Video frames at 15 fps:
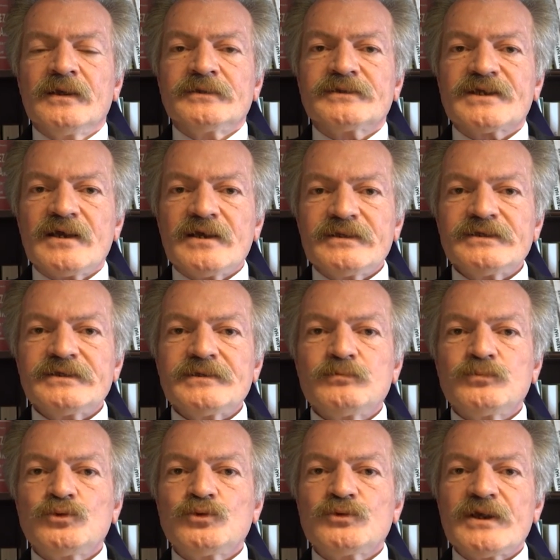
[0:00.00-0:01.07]

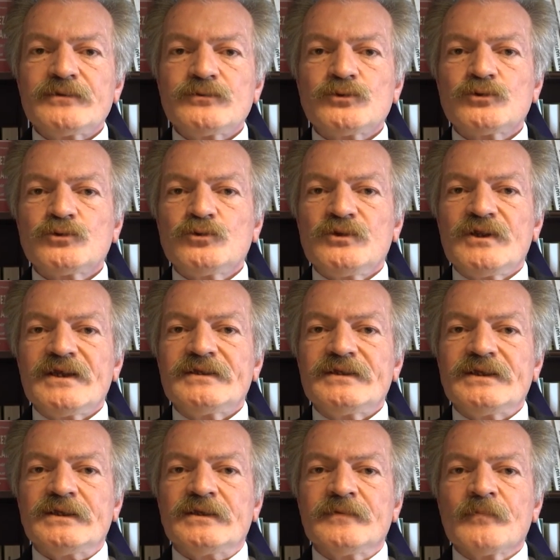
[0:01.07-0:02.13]
sadece buğday üstünden
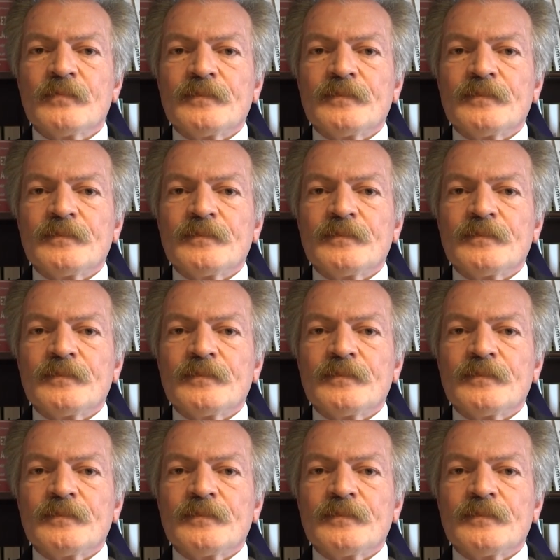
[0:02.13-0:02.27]
değil,